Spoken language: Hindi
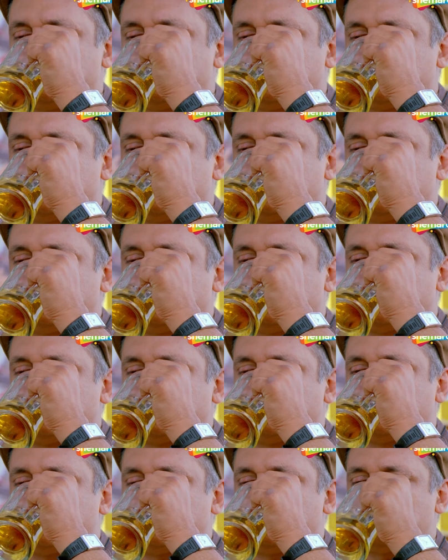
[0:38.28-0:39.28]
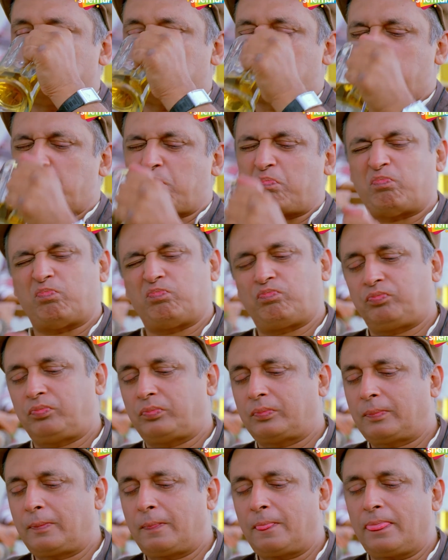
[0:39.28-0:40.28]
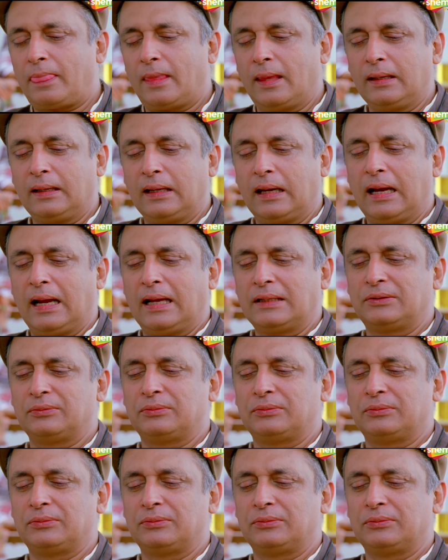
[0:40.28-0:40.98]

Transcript: ऐसा कुछ सोचो ना मामा क्या